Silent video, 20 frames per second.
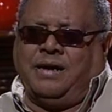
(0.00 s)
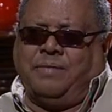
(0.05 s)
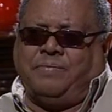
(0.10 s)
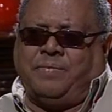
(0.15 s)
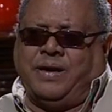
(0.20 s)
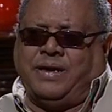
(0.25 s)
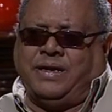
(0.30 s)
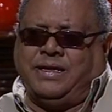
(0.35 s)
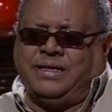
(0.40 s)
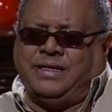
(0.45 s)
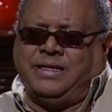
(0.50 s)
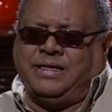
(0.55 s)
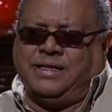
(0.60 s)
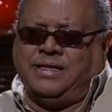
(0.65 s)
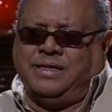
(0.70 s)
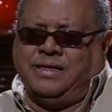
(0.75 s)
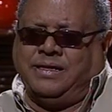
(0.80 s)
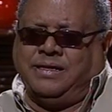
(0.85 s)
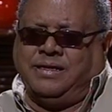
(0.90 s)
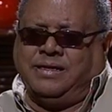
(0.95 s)
a
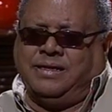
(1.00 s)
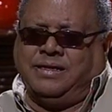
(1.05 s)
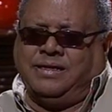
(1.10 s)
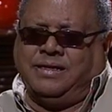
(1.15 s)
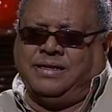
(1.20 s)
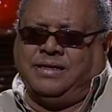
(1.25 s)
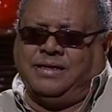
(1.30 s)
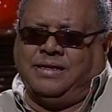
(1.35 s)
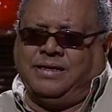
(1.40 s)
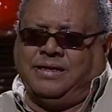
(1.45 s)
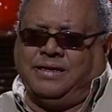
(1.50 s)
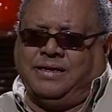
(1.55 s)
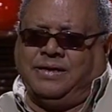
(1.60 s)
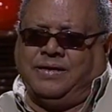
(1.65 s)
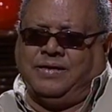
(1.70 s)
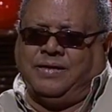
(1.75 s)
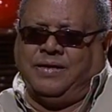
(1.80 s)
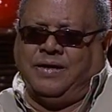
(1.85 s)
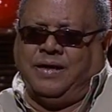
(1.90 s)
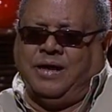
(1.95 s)
París. Ajá
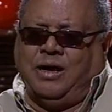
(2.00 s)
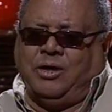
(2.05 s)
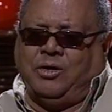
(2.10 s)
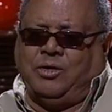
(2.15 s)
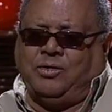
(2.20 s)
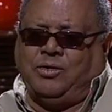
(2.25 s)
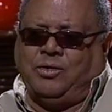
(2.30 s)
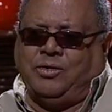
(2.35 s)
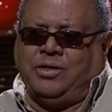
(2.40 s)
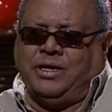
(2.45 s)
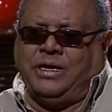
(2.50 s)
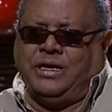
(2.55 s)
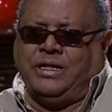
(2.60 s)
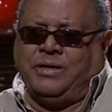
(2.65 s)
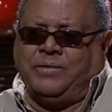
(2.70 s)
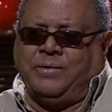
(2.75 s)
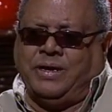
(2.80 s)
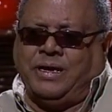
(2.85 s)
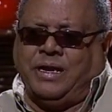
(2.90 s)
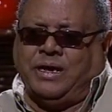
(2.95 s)
a los dos días
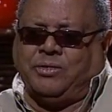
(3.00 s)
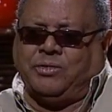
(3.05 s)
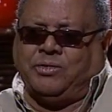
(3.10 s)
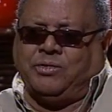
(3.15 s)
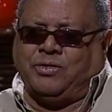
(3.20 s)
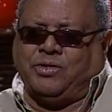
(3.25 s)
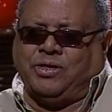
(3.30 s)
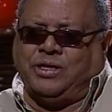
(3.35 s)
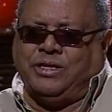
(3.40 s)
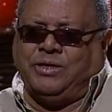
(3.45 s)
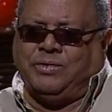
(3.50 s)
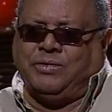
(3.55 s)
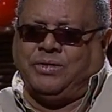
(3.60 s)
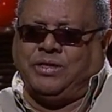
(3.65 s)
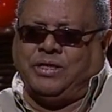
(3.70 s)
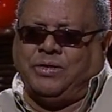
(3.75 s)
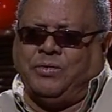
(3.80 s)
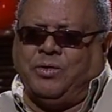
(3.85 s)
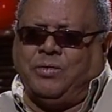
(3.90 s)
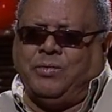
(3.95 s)
de haberla conocido y
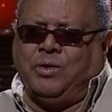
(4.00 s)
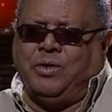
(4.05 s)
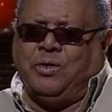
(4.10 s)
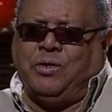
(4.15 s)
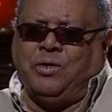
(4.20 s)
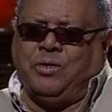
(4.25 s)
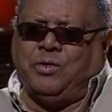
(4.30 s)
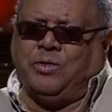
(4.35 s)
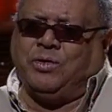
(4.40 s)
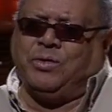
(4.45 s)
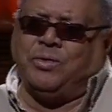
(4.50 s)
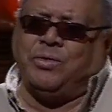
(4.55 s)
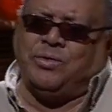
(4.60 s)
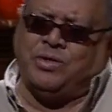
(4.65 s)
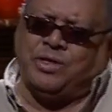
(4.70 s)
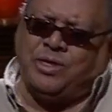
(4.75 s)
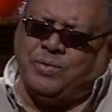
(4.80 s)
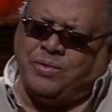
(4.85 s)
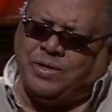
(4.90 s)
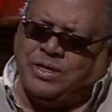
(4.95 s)
se volvió loco.
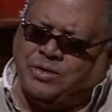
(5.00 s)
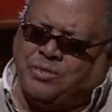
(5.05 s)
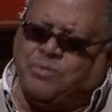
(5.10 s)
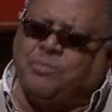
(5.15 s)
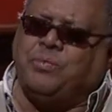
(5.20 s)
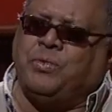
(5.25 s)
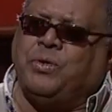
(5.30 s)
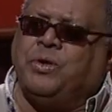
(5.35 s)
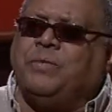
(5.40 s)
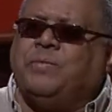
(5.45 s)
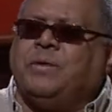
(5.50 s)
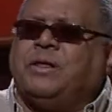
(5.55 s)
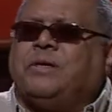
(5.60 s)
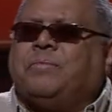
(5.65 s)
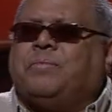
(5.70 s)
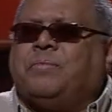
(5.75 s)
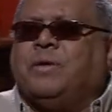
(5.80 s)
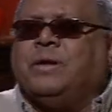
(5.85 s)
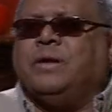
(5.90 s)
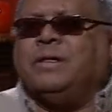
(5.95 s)
Inclusive hice un poema
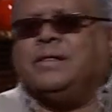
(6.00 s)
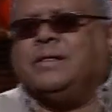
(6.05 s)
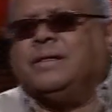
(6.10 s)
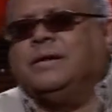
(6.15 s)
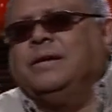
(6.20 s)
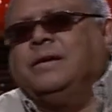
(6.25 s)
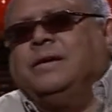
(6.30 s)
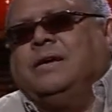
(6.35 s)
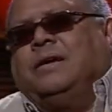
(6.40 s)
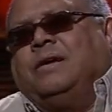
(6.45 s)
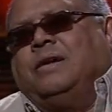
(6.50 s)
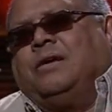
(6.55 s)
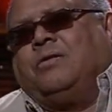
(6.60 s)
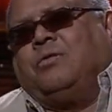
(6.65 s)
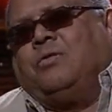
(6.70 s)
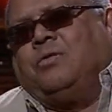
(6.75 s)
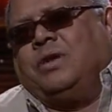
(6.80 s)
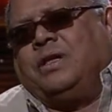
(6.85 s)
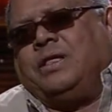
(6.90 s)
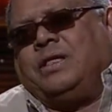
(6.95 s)
después
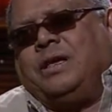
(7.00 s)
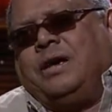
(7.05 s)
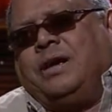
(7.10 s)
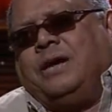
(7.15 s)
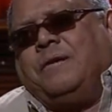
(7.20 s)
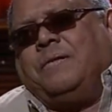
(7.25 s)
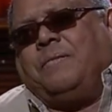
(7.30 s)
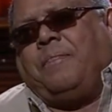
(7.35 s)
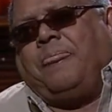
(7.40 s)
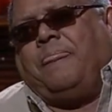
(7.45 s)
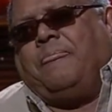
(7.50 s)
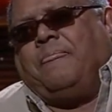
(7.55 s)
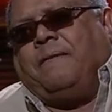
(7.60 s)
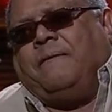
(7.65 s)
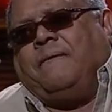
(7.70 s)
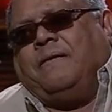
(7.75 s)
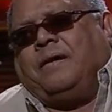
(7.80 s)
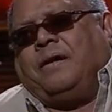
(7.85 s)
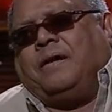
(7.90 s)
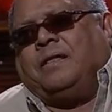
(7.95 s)
con esa
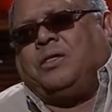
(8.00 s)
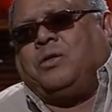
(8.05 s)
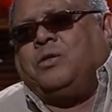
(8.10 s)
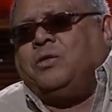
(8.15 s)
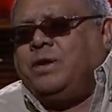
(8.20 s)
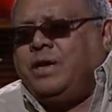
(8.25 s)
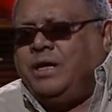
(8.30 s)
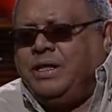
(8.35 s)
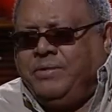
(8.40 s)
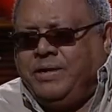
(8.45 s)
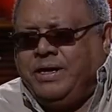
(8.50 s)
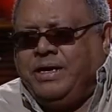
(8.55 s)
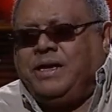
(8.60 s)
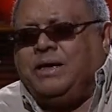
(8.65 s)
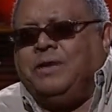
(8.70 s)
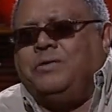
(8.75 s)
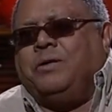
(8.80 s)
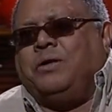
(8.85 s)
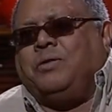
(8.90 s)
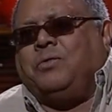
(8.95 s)
canción. Y cada vez
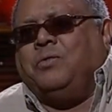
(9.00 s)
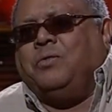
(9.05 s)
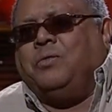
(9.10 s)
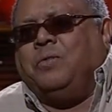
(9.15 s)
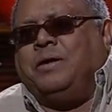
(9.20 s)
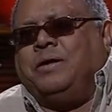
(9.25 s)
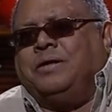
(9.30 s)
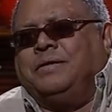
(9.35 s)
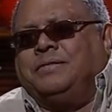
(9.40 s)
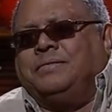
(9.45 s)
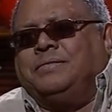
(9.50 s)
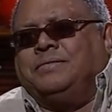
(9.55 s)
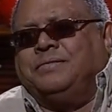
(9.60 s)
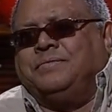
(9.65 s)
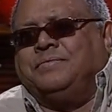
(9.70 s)
que iba a Cuba